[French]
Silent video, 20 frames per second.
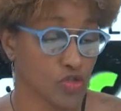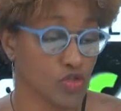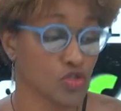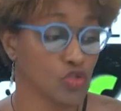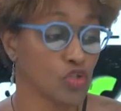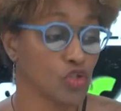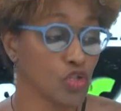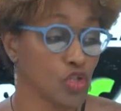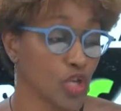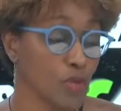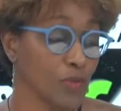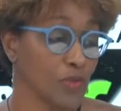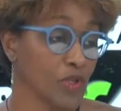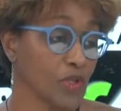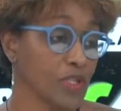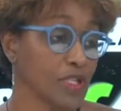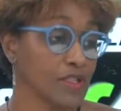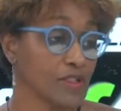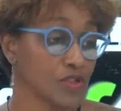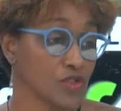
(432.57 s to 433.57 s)
sur le
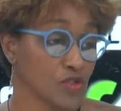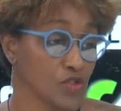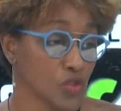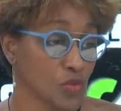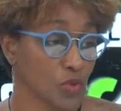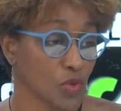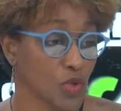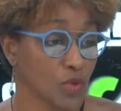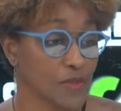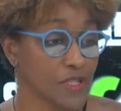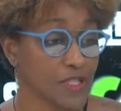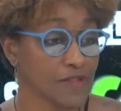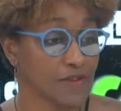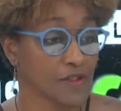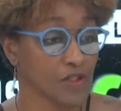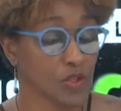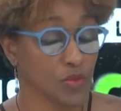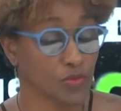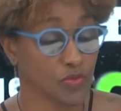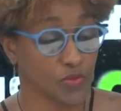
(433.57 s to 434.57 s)
plan et dans un premier
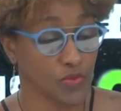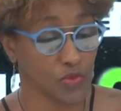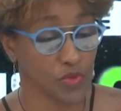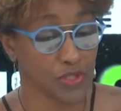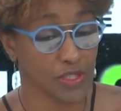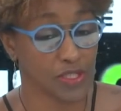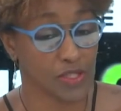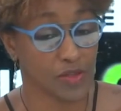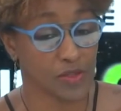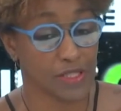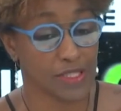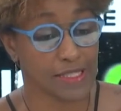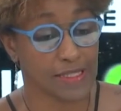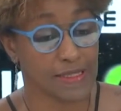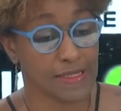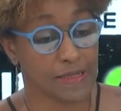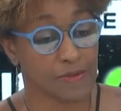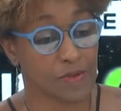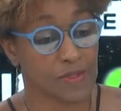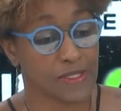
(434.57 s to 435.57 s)
temps pour mm. les
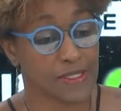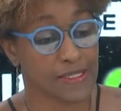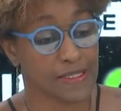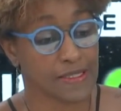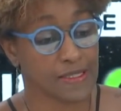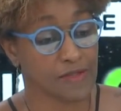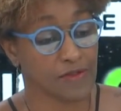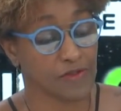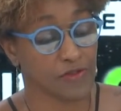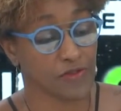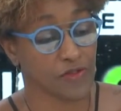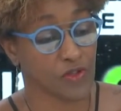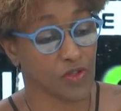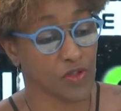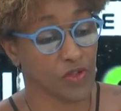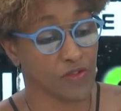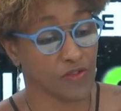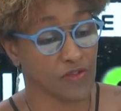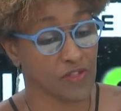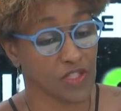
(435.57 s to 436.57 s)
dispositifs
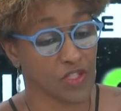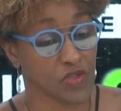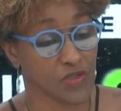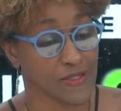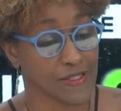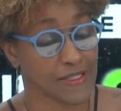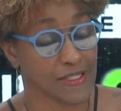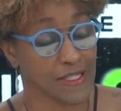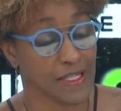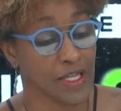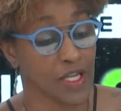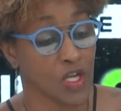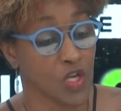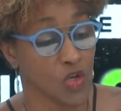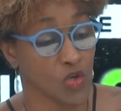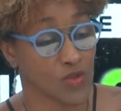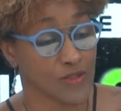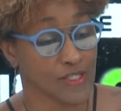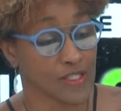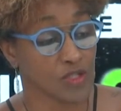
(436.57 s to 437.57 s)
euh, financiers,
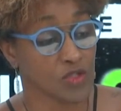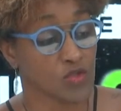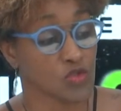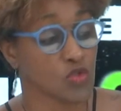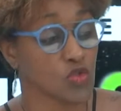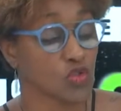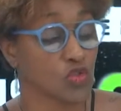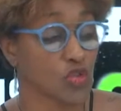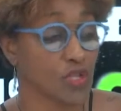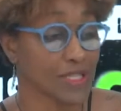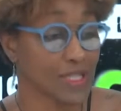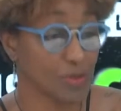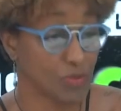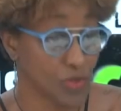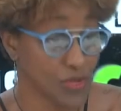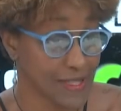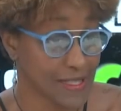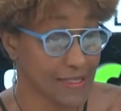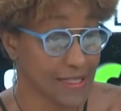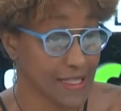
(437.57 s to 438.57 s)
on s'est rendu compte que les
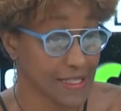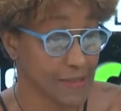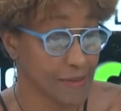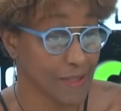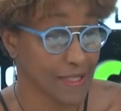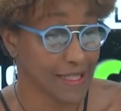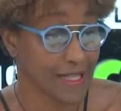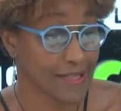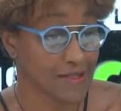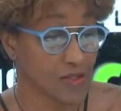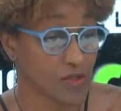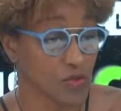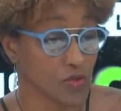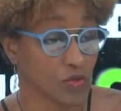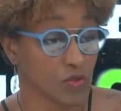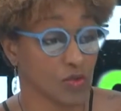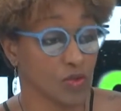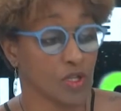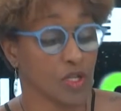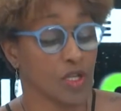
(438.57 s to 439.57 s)
petites
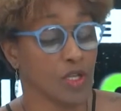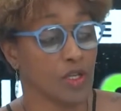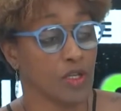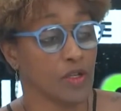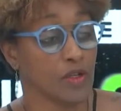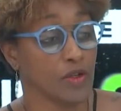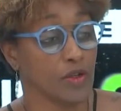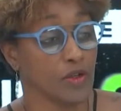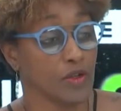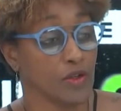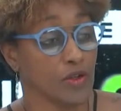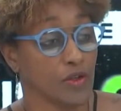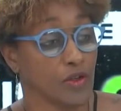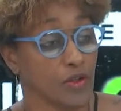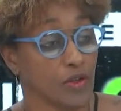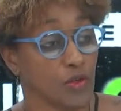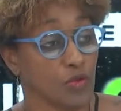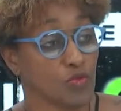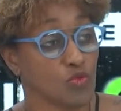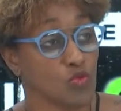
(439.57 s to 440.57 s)
exploitations... Moins d'un euh,
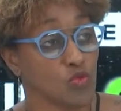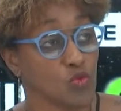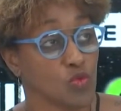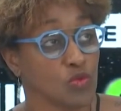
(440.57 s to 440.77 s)
hectare ou plus